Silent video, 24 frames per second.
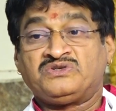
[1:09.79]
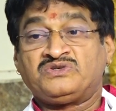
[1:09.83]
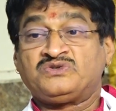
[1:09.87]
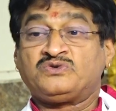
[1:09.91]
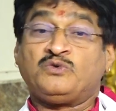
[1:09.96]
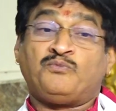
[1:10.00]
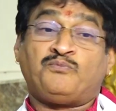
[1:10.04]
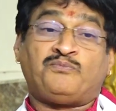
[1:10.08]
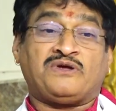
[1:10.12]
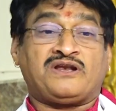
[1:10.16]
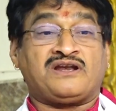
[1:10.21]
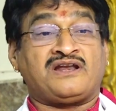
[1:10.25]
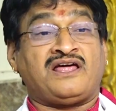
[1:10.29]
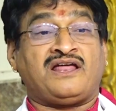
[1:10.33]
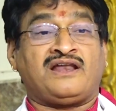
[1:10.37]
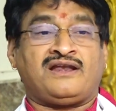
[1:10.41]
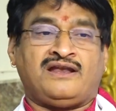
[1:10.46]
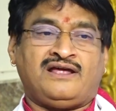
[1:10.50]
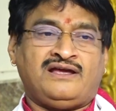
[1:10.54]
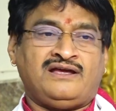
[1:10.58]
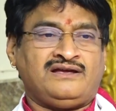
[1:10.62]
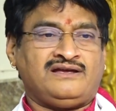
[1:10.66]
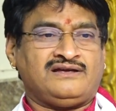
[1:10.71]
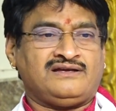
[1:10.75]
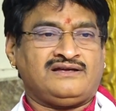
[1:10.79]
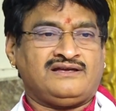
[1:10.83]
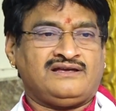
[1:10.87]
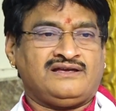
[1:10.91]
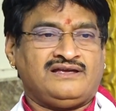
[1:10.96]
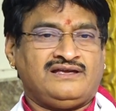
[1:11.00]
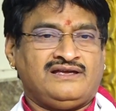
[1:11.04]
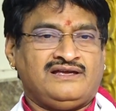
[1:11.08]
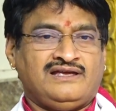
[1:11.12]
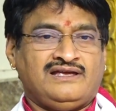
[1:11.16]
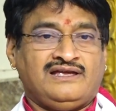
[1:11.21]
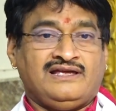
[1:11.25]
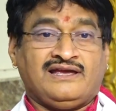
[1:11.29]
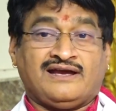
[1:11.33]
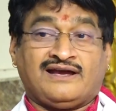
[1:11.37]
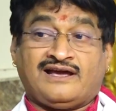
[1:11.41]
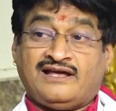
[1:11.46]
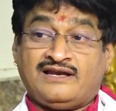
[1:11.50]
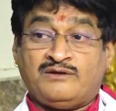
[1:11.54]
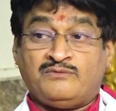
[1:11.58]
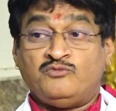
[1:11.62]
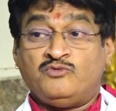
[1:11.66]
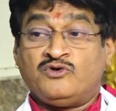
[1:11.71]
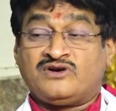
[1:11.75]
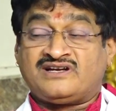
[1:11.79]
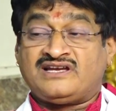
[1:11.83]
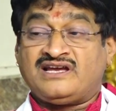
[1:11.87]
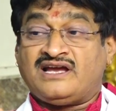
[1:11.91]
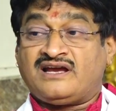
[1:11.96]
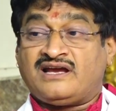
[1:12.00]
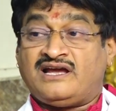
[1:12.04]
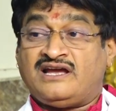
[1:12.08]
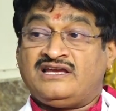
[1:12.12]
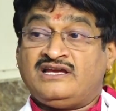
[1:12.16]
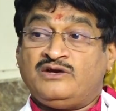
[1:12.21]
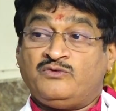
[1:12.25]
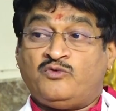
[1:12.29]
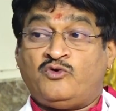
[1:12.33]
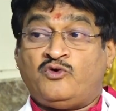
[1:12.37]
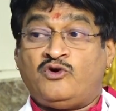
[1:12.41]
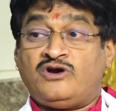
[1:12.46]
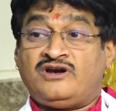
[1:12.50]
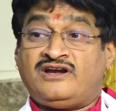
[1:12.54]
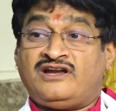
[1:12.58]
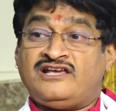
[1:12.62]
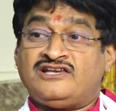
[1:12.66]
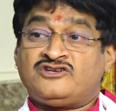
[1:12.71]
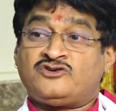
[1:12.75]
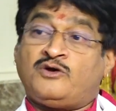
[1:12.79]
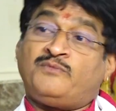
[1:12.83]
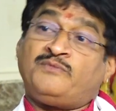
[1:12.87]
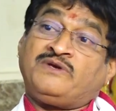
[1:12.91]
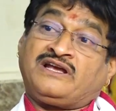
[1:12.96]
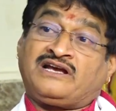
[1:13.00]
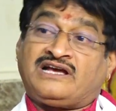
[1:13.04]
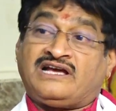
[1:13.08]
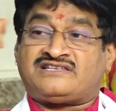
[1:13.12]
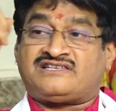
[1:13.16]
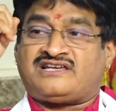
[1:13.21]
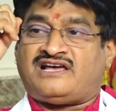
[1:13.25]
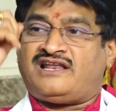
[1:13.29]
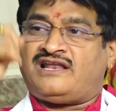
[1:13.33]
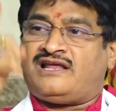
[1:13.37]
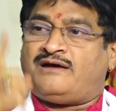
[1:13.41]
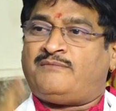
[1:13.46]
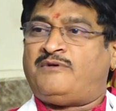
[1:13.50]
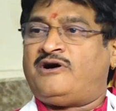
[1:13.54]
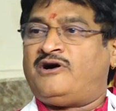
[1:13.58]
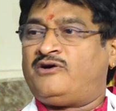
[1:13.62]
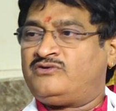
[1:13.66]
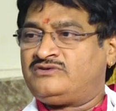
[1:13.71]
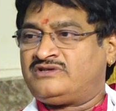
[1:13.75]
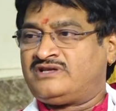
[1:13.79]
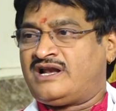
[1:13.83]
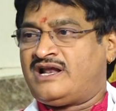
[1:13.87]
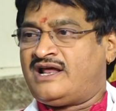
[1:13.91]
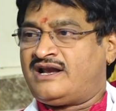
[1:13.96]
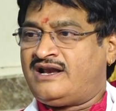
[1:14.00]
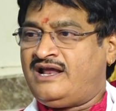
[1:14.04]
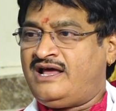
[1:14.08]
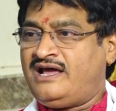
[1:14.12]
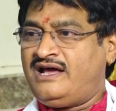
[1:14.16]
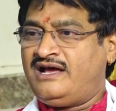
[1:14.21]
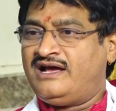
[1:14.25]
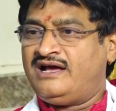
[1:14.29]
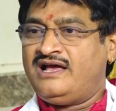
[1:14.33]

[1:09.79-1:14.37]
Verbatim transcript: సూపర్ నాన్న కానీ ముఖ్యంగా ఈ ఓల్డ్ ఏజ్ హోమ్ ఇంకా చాలా బాగుంది నాన్న